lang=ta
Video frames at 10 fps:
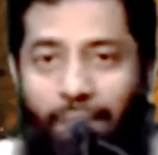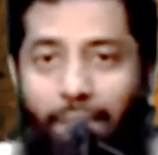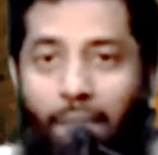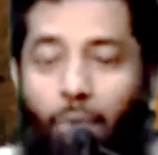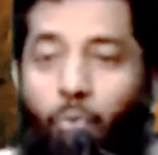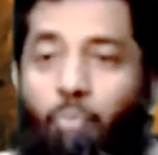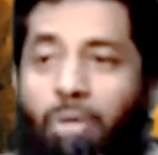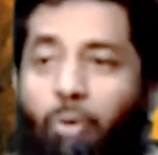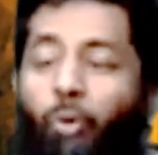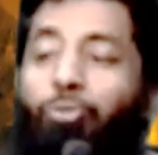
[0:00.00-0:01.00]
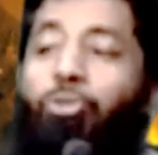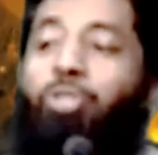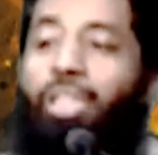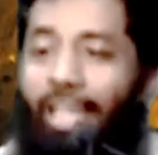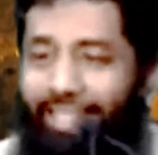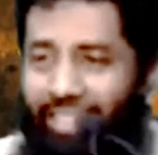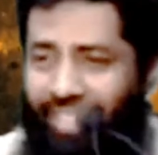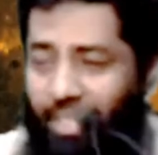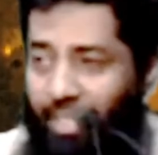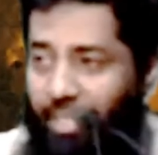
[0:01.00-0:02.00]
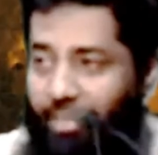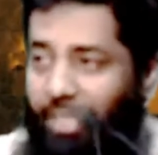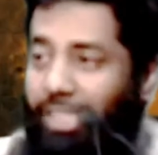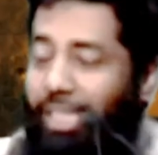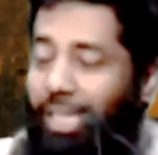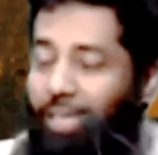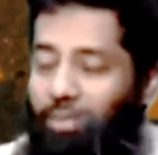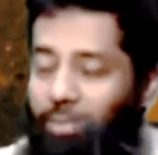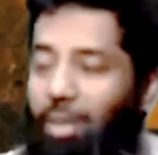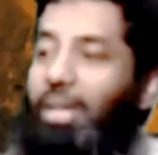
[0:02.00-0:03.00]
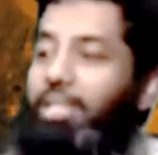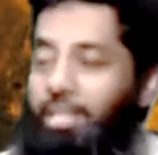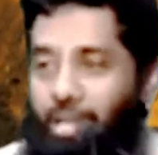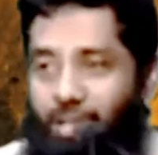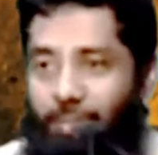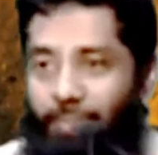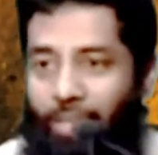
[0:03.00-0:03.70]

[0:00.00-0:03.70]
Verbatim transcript: இன்ன உம்மி உஃப்து திலத் திடீரென வந்து மரணிச்சிட்டாங்க